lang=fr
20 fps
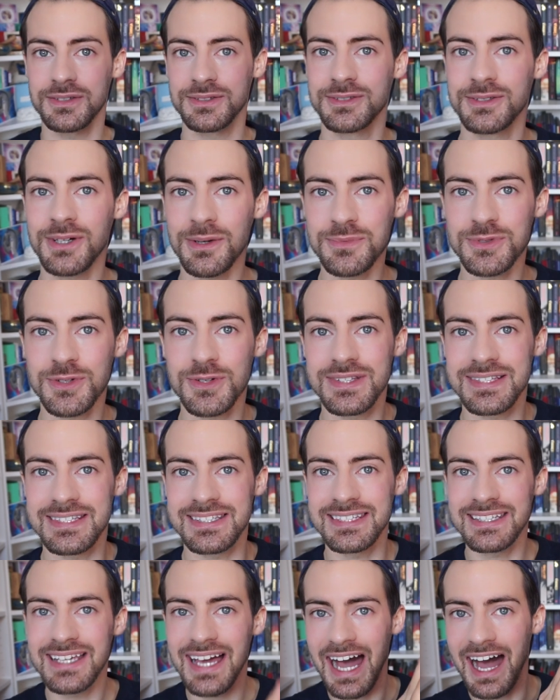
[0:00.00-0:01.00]
comme
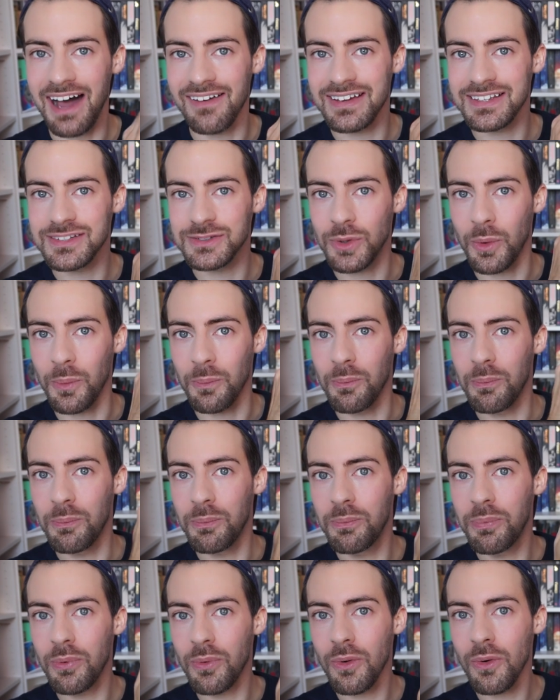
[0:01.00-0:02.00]
ceci, avec son
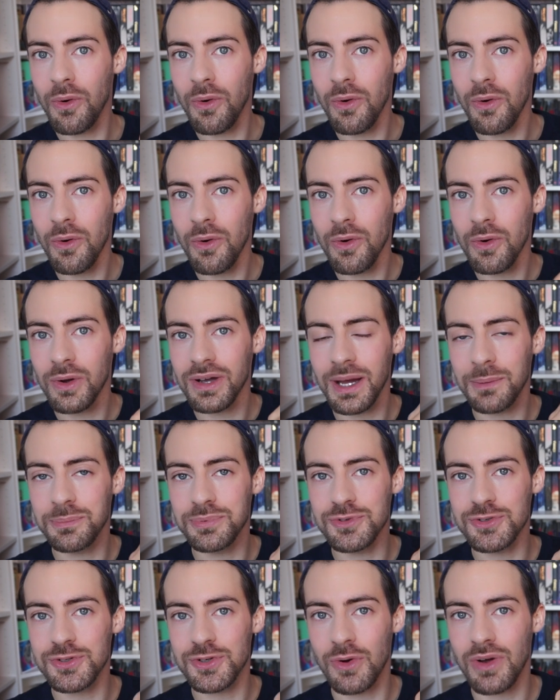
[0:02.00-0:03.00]
beau
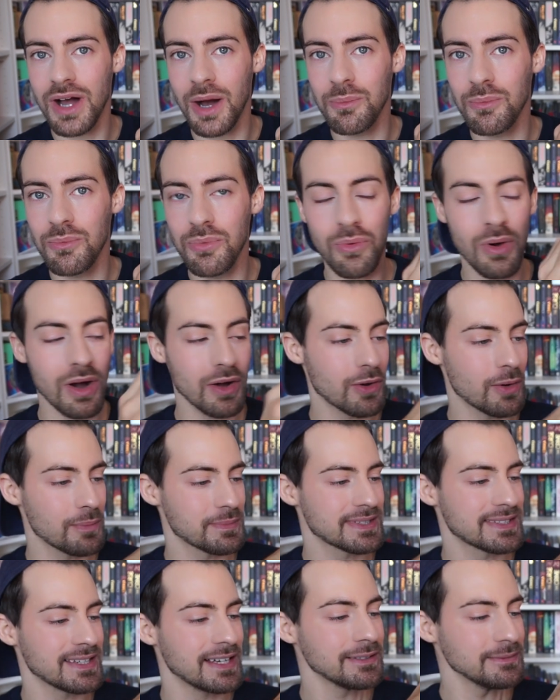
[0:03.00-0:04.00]
capuchon en bois
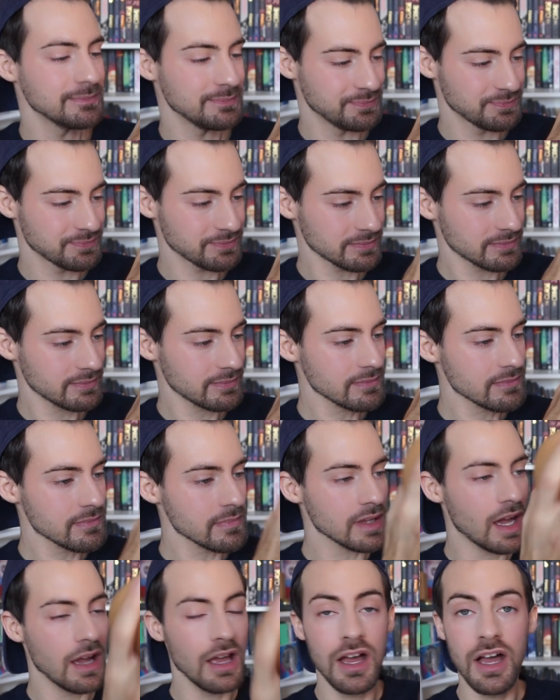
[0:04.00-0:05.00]
comme ça.
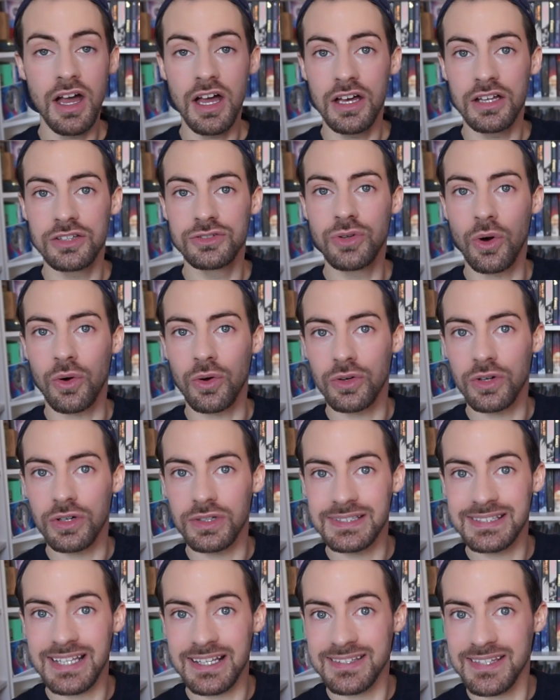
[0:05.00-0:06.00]
Donc
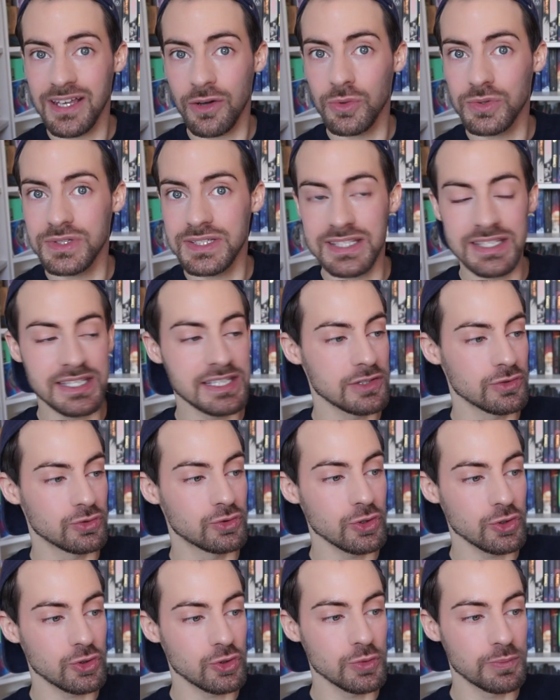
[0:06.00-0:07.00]
ça sert aussi
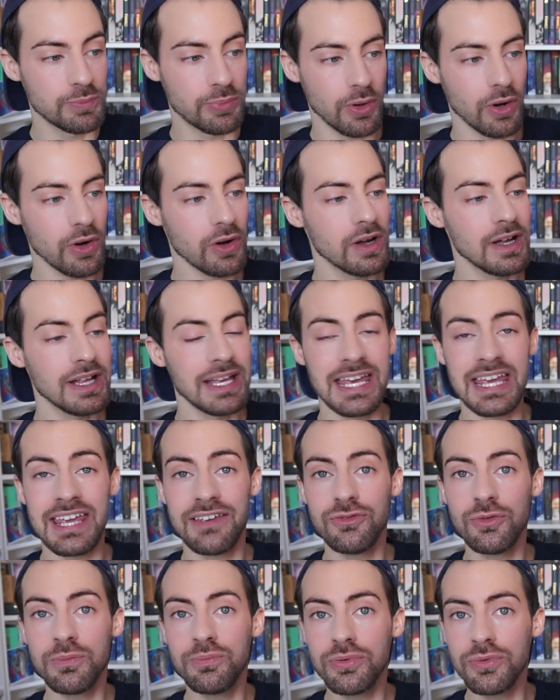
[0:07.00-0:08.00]
de support
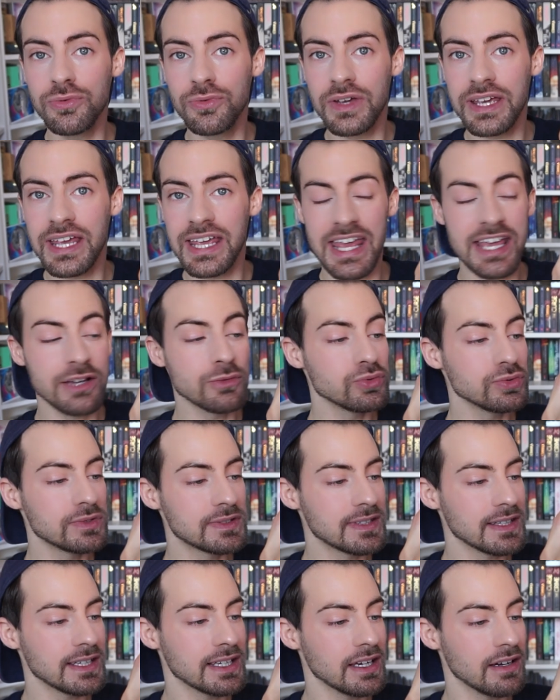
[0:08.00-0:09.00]
et vous pouvez
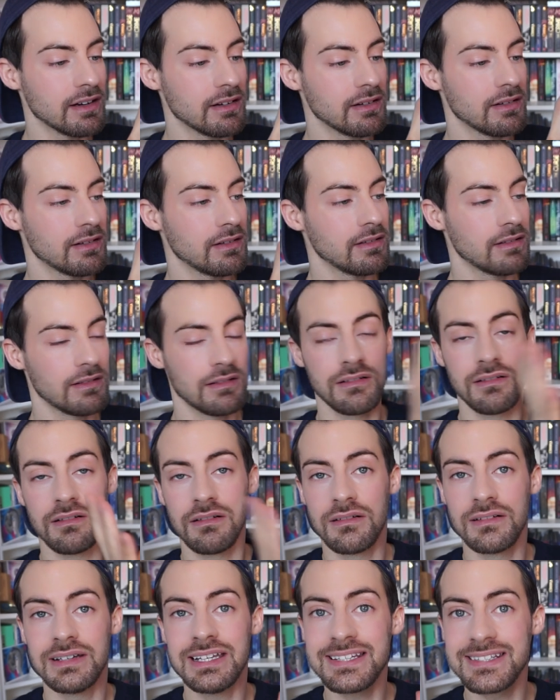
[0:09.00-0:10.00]
écouter
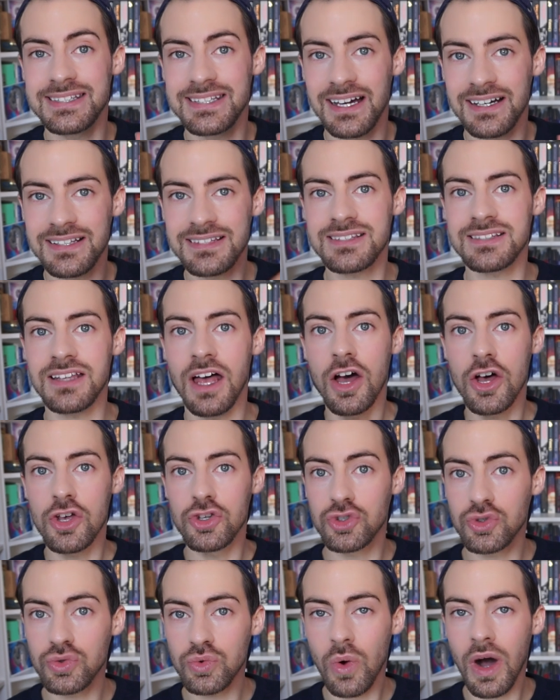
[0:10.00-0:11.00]
euh, les séances
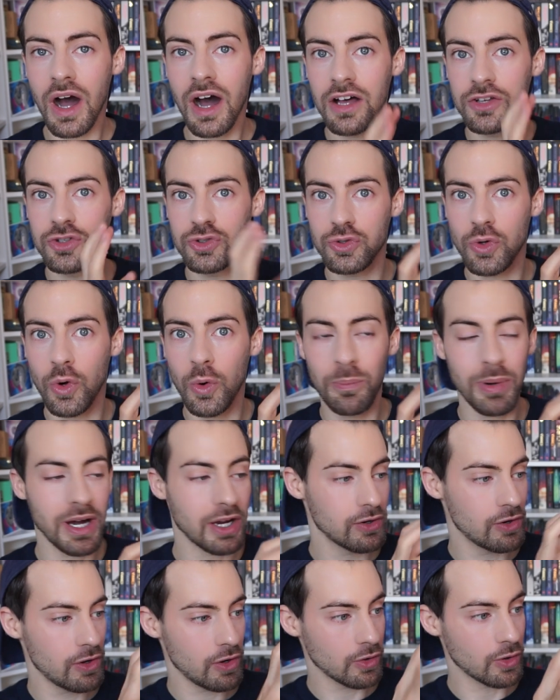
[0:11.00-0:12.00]
soit sur
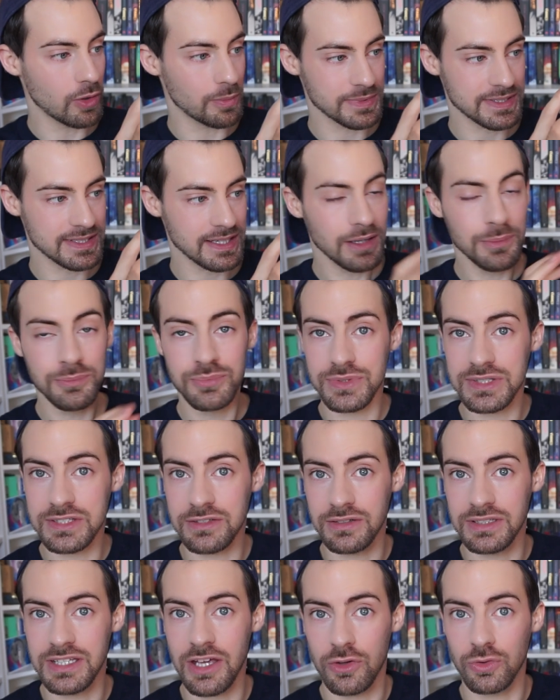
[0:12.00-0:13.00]
haut-parleur comme ça,
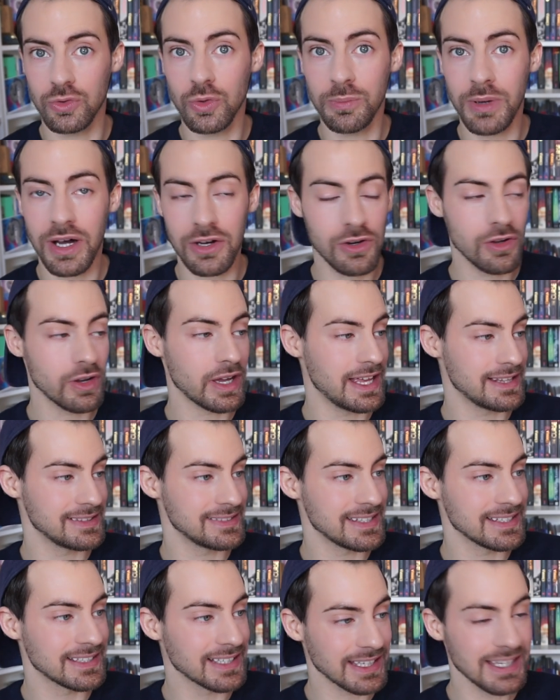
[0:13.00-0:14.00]
puisqu'il y a un haut-parleur
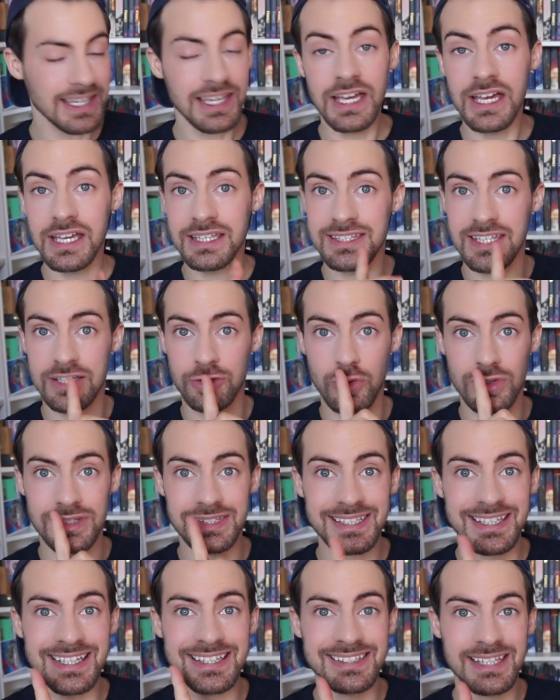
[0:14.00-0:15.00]
intégré qui est de
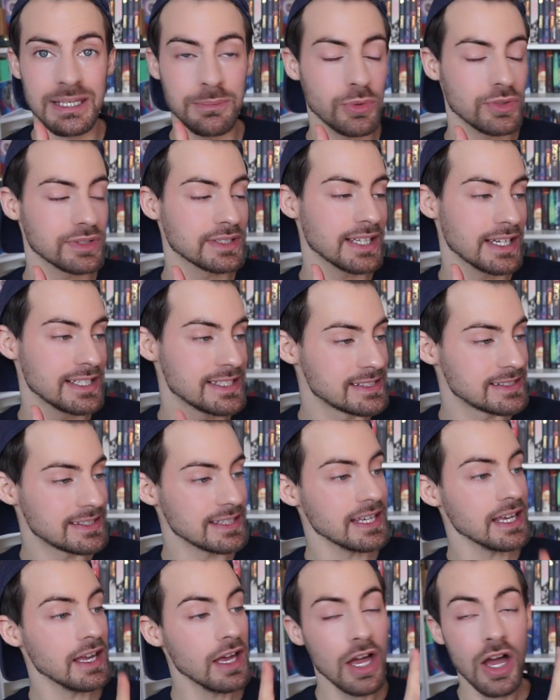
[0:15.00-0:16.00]
très très bonne
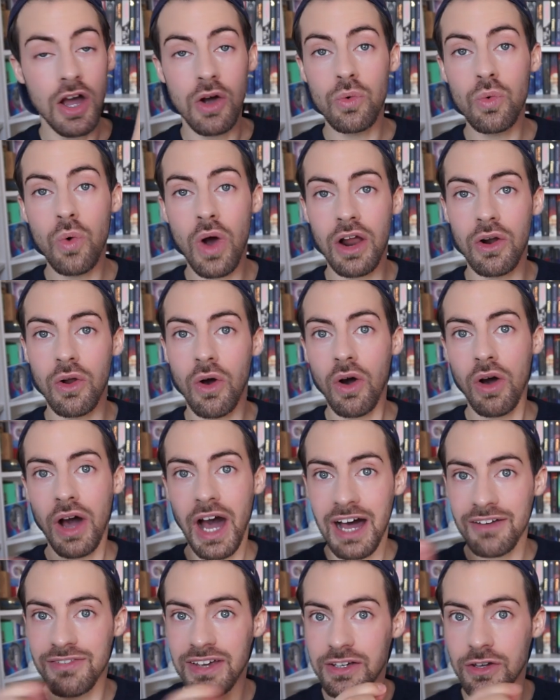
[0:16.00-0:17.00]
qualité, ou alors
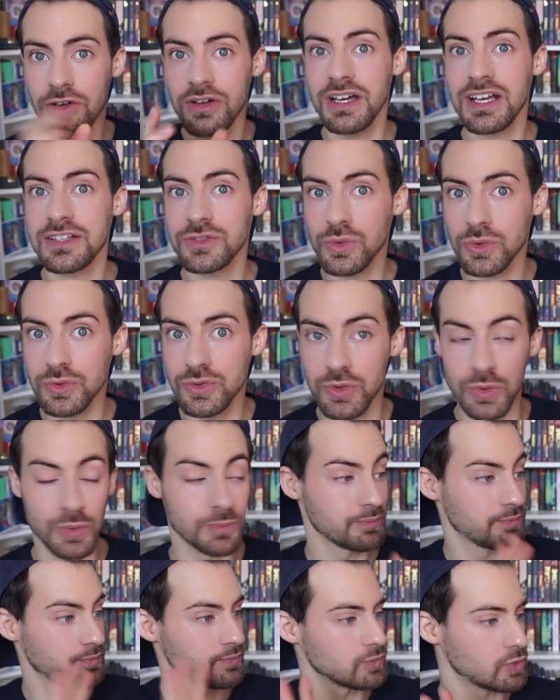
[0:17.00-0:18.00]
avec un casque
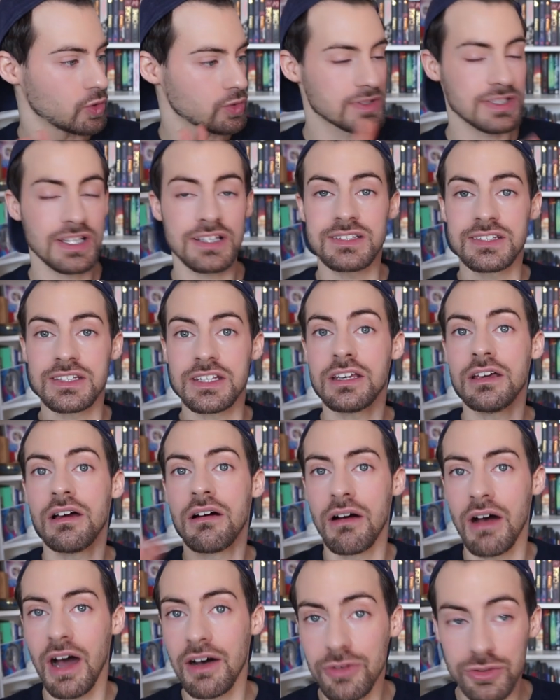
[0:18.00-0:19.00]
audio. Donc ça
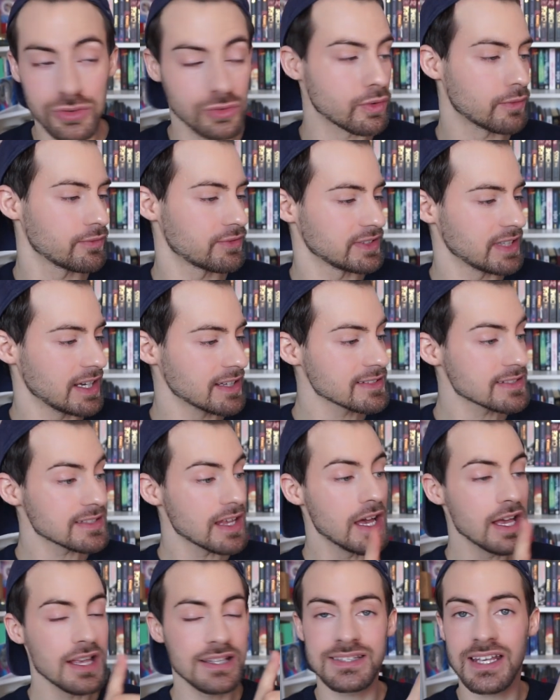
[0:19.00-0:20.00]
c'est à votre convenance,
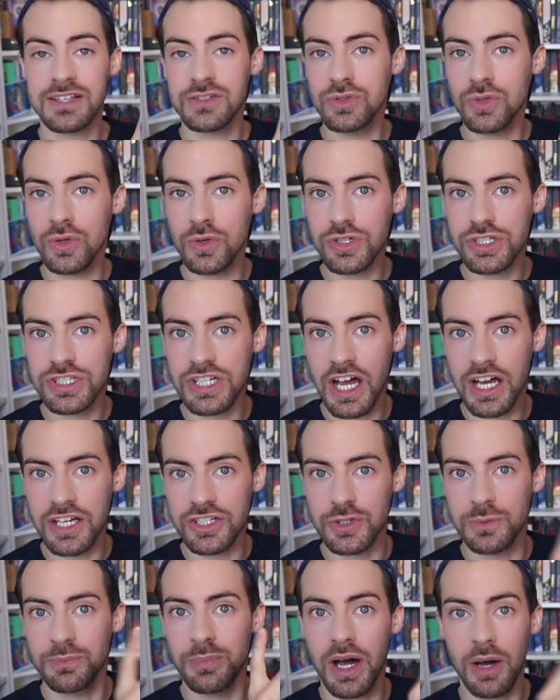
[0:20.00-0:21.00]
ça se
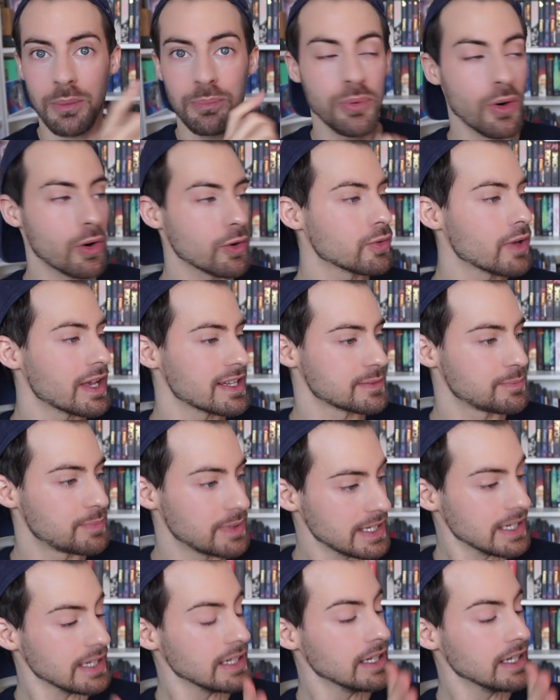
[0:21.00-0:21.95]
recharge par port USB